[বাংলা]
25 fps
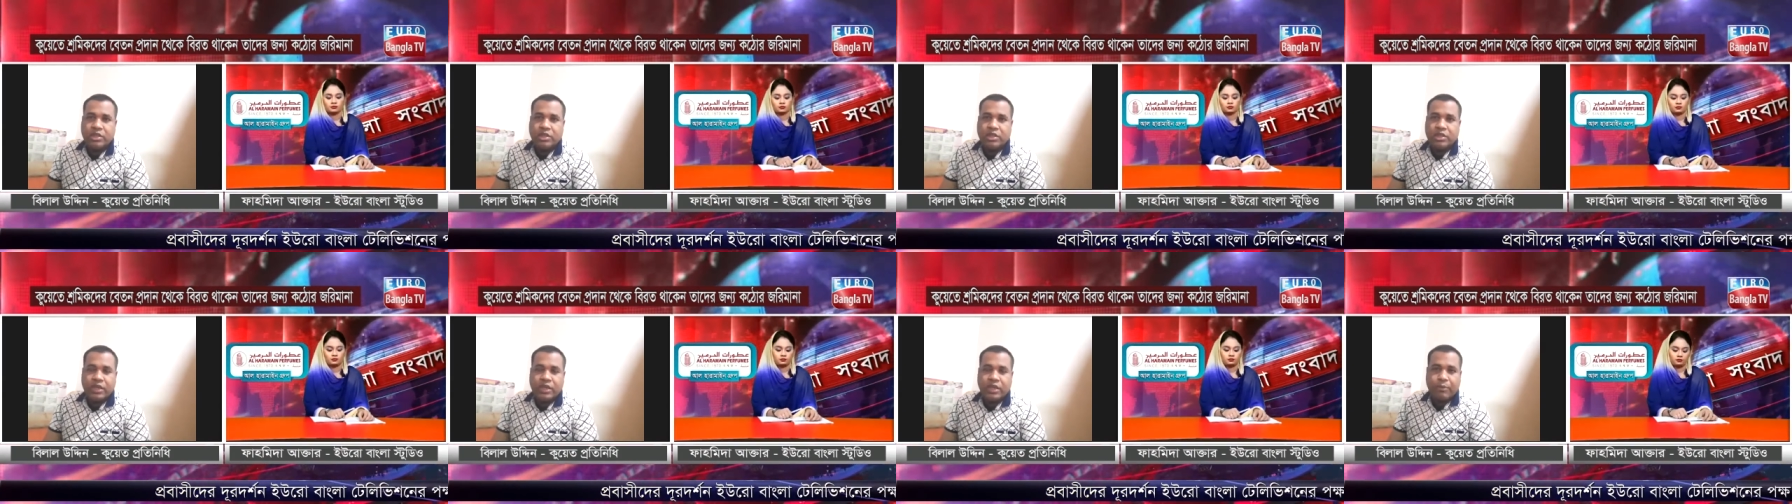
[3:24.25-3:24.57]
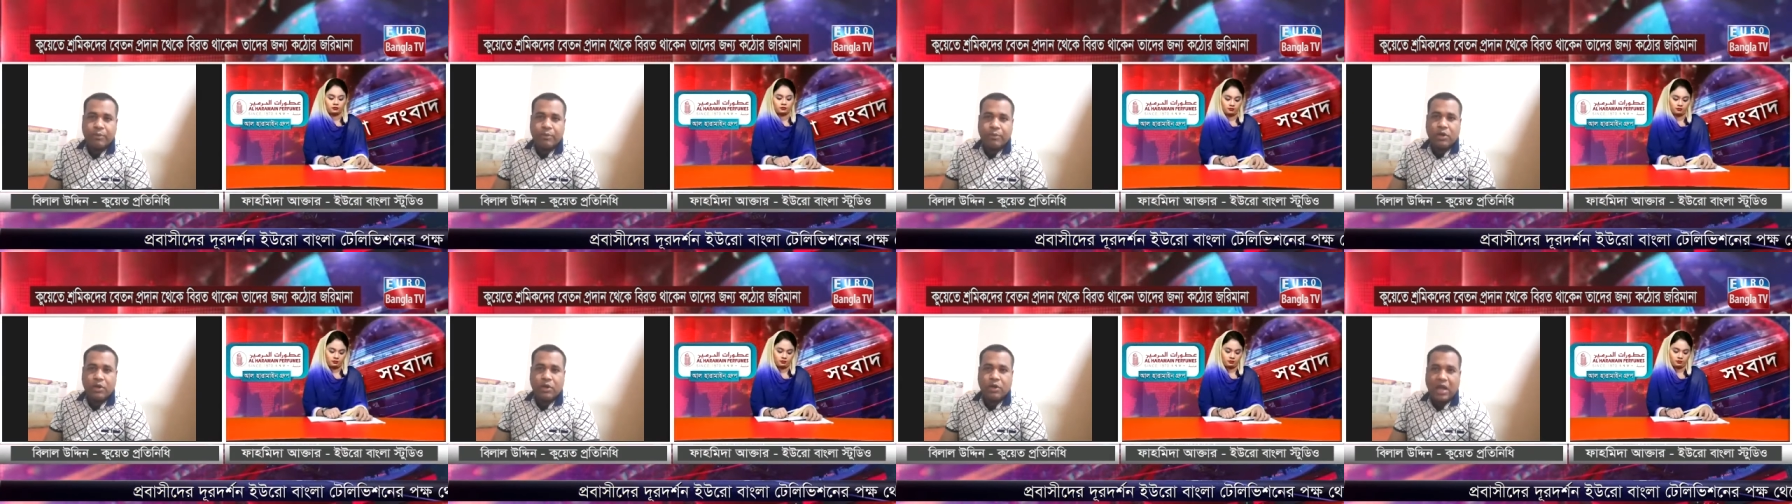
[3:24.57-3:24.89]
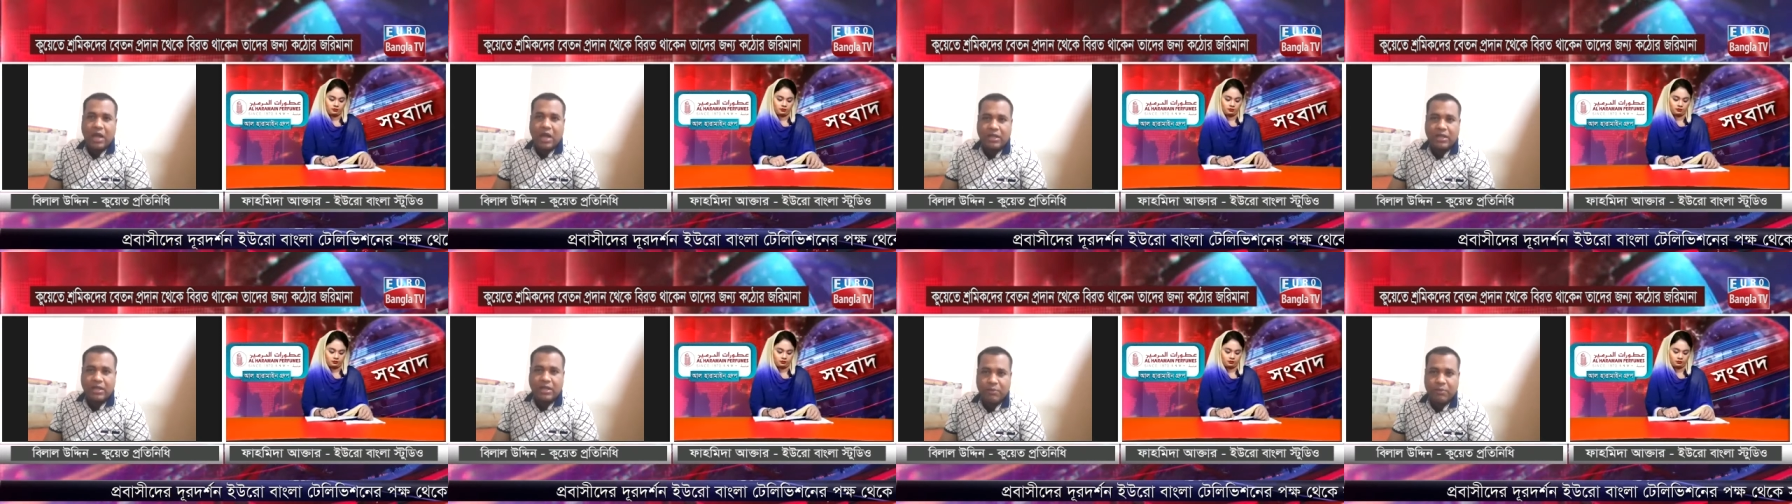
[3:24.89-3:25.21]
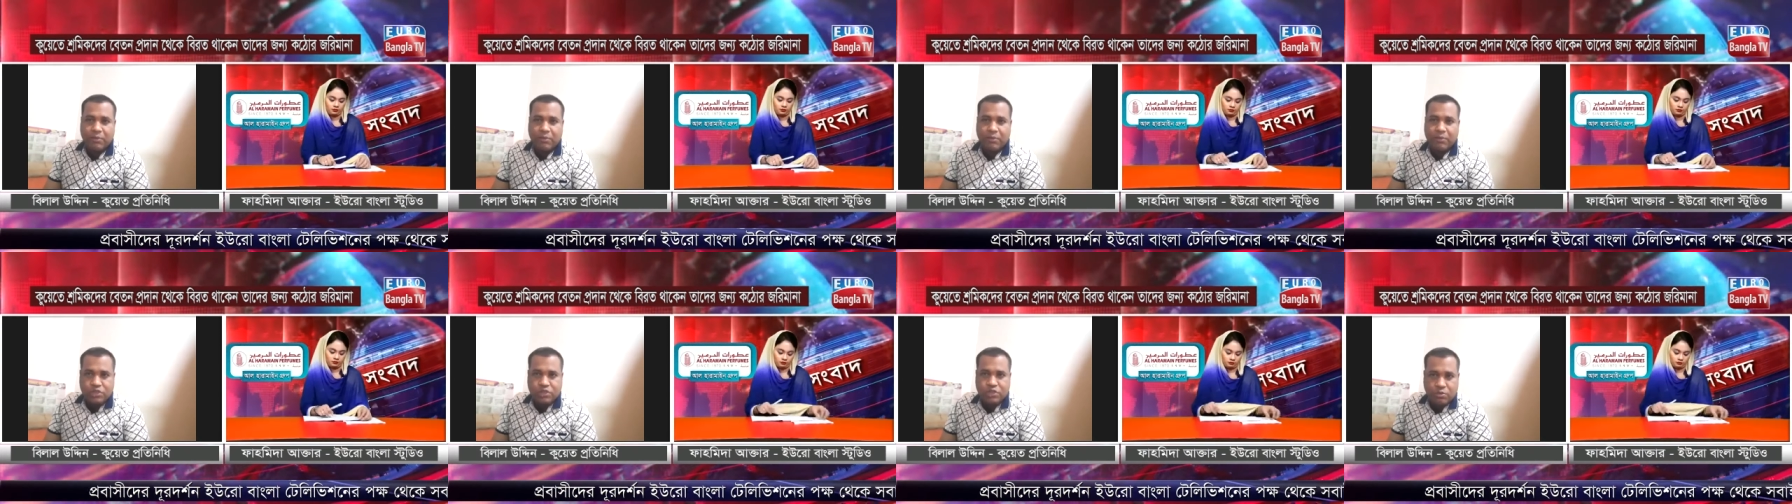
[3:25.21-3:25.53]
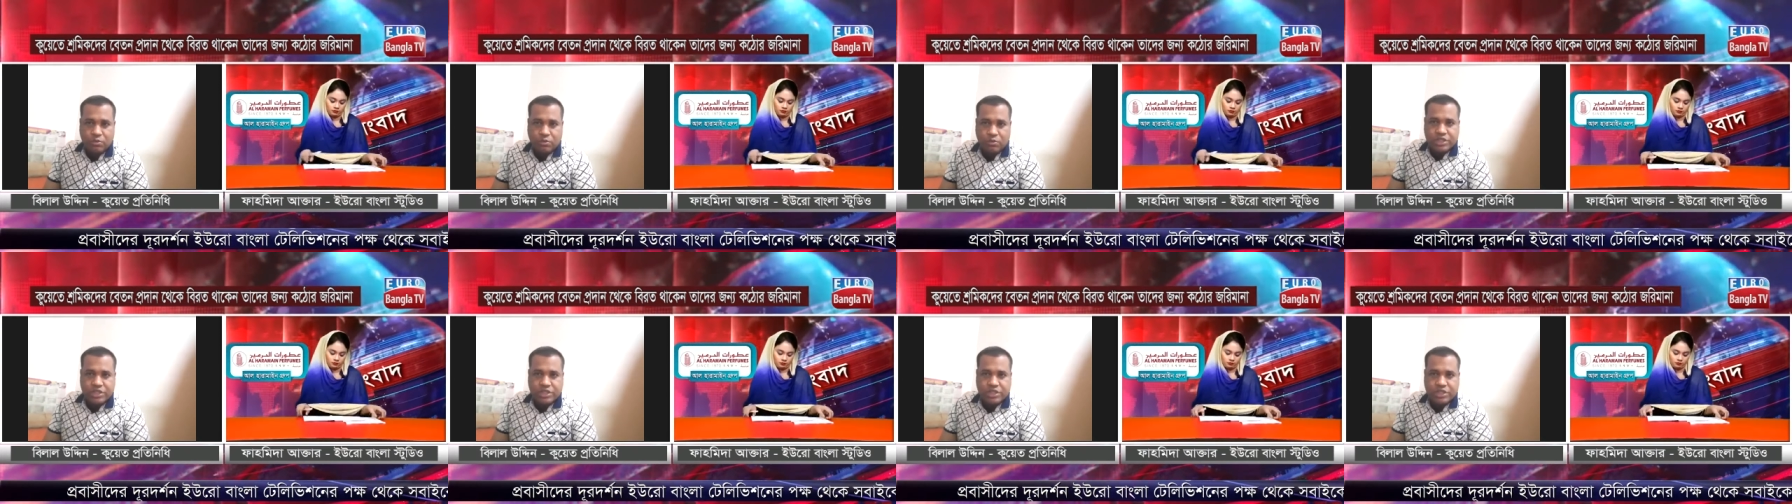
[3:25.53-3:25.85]
এবং আকামার
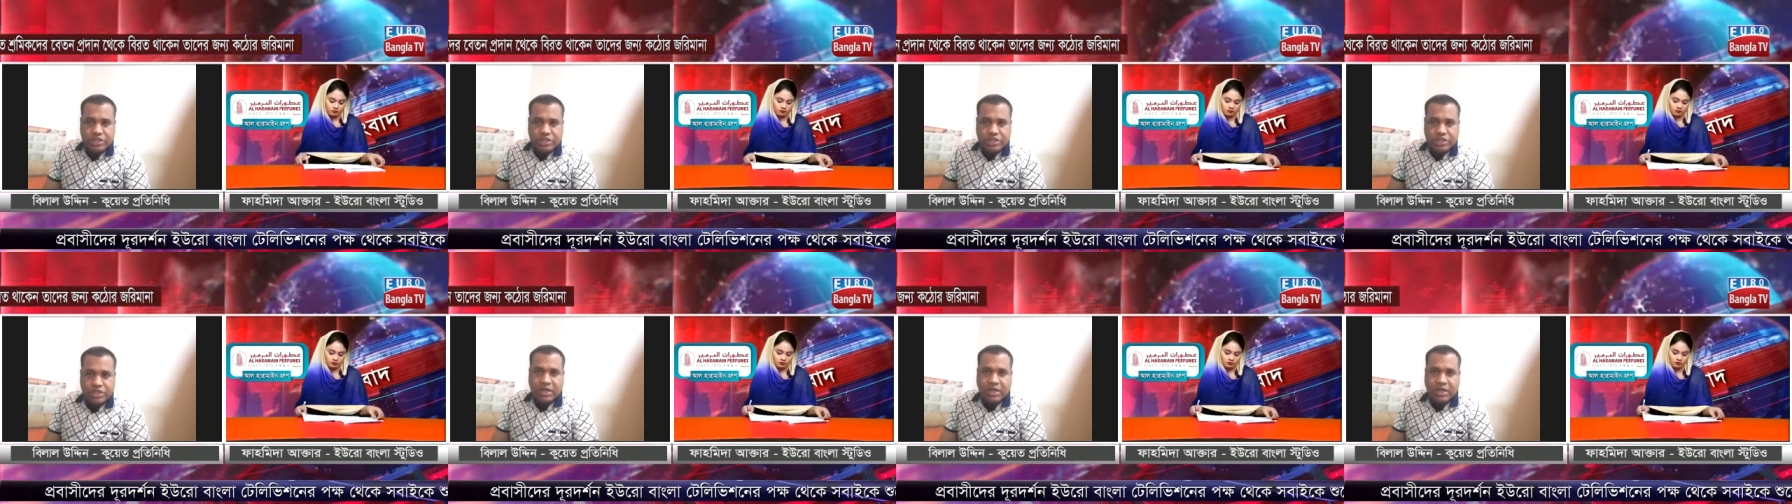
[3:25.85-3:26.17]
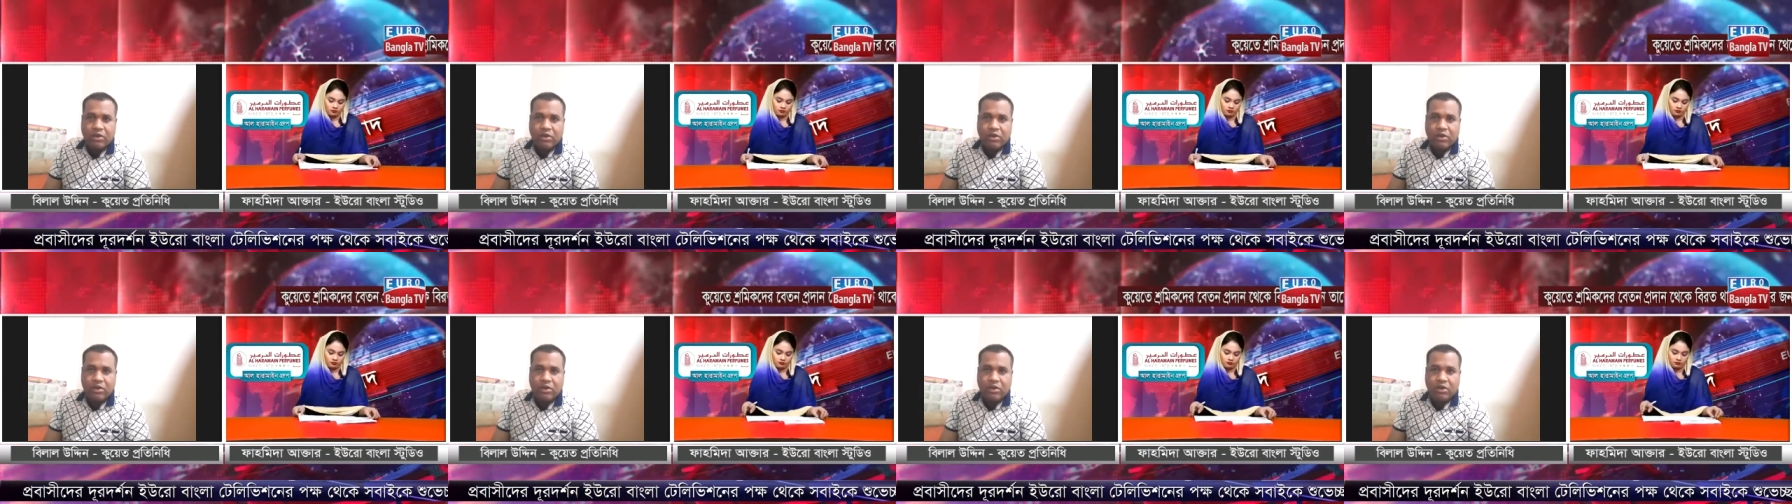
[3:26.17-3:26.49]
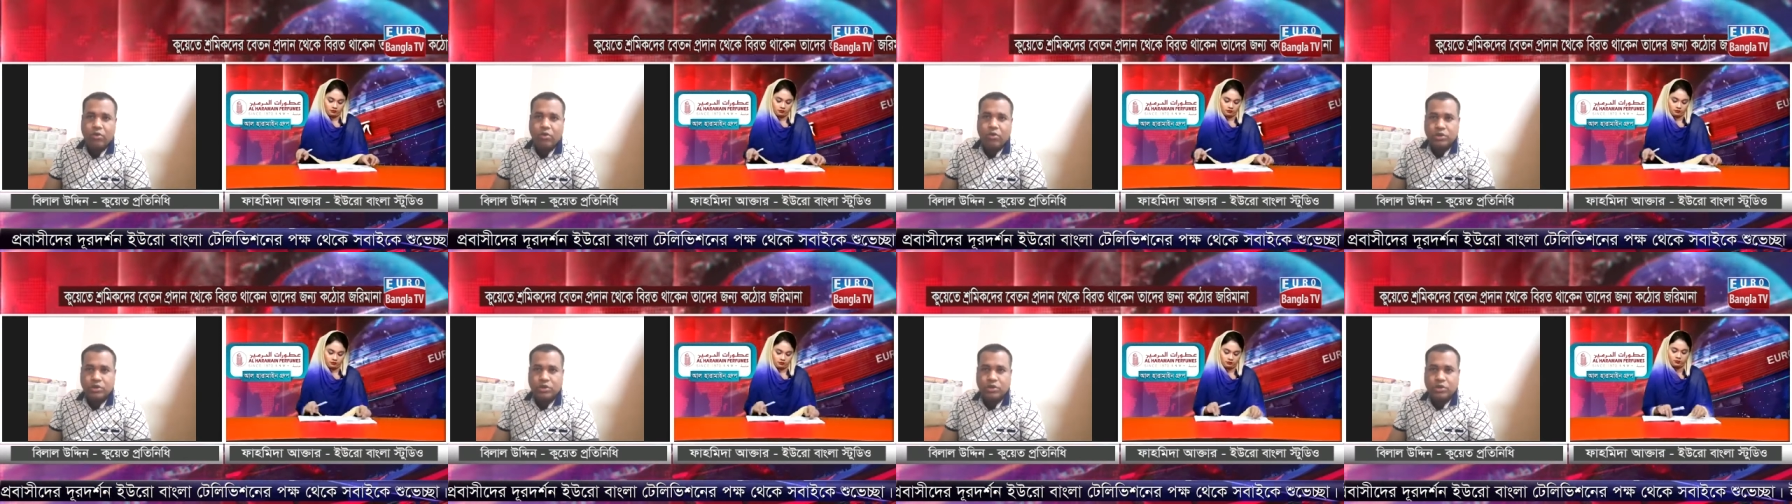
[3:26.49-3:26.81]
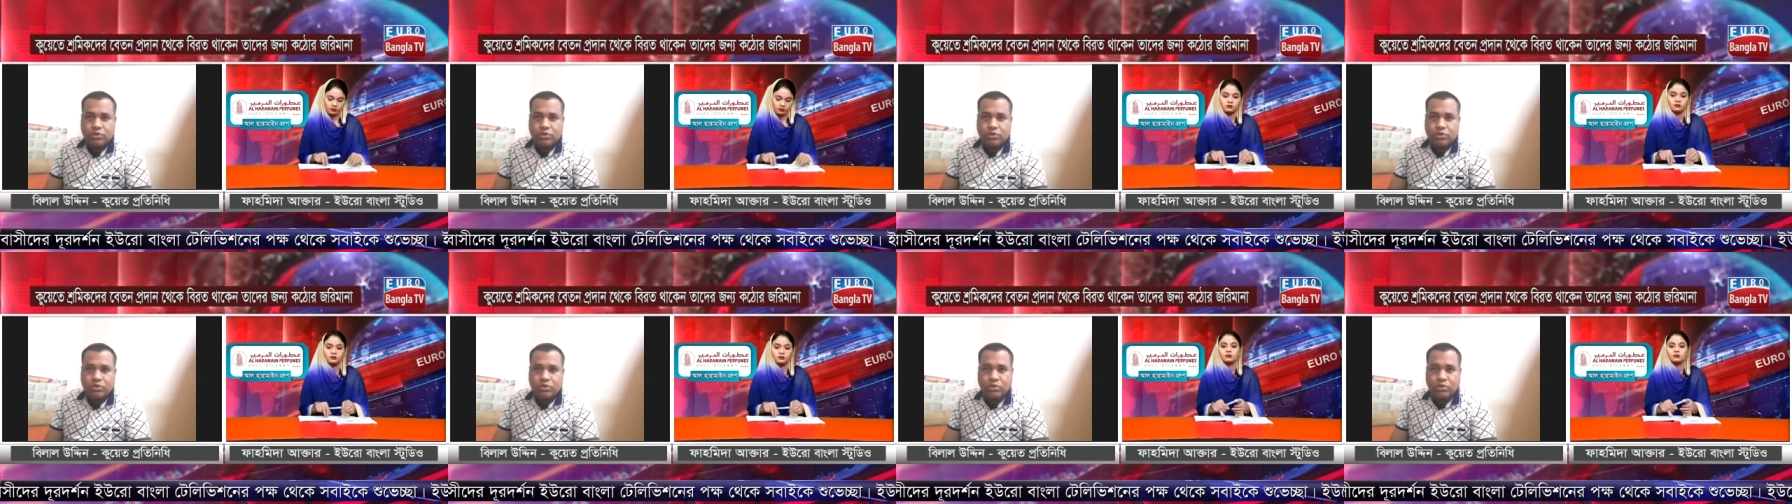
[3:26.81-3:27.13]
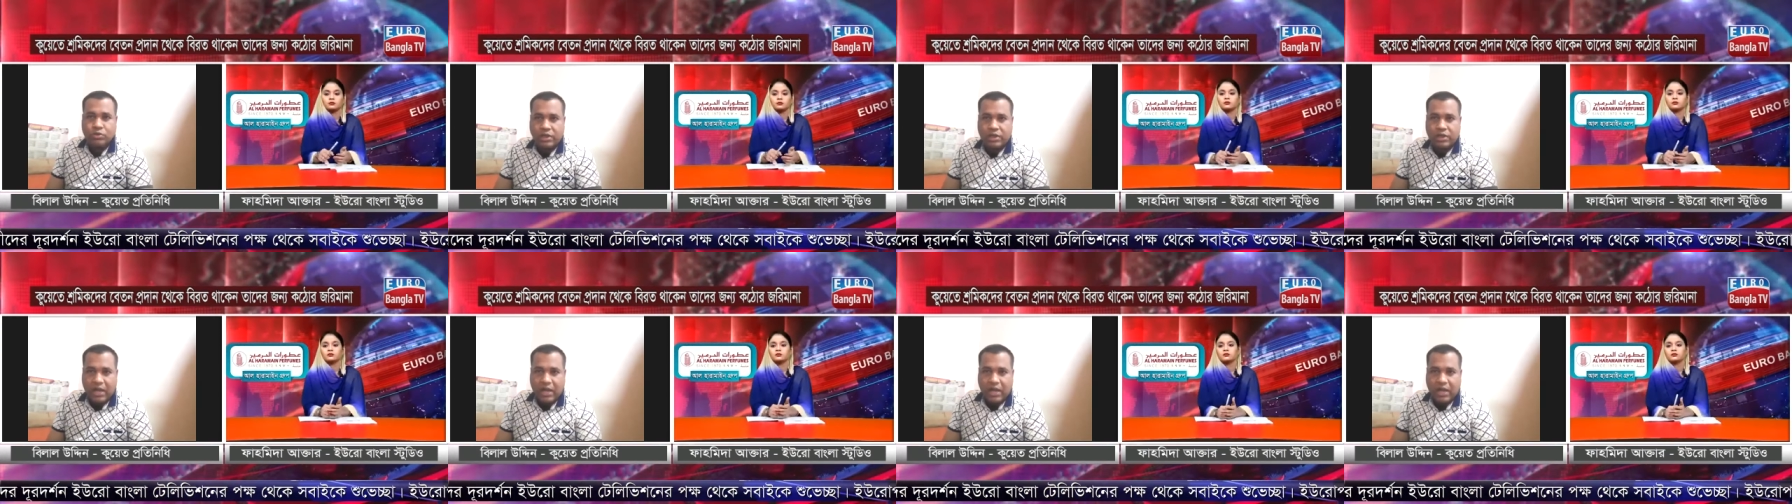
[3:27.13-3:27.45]
সমস্যা অতিরিক্ত
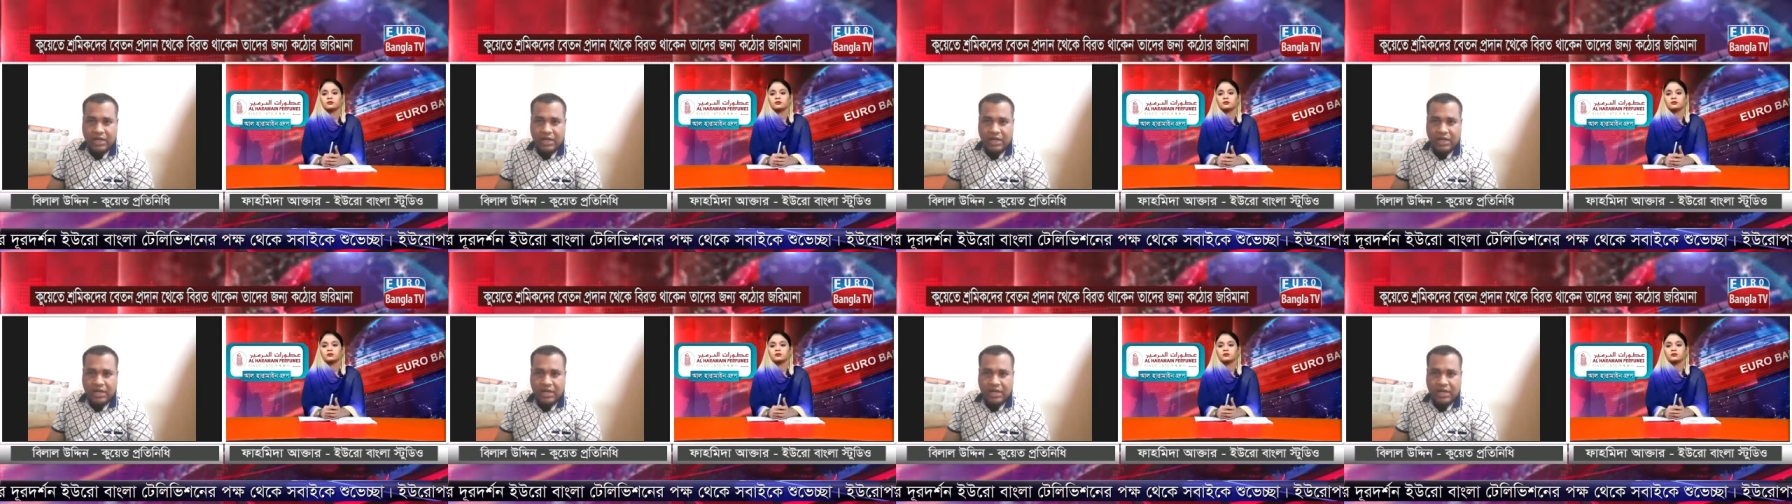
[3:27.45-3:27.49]
টাকা